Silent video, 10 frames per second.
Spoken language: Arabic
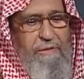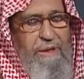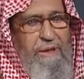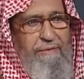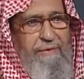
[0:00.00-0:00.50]

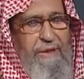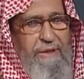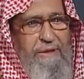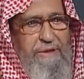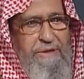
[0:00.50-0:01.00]
لأن
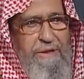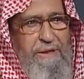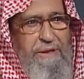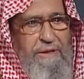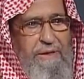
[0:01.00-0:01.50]
فاقد
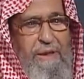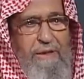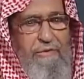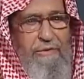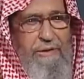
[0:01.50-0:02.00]
الشيء
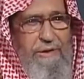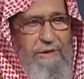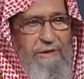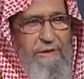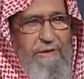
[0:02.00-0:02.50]
لا يعطيه
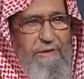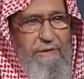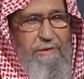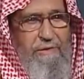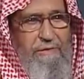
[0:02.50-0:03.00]

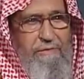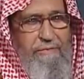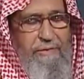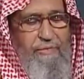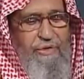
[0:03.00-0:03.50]

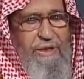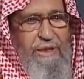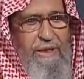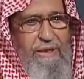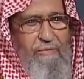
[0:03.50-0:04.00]

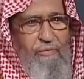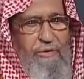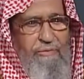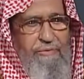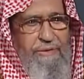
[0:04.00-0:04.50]
فالمتعالم
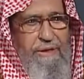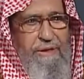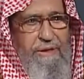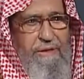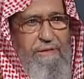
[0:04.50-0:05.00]

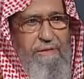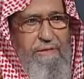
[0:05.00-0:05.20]
والمبتدئ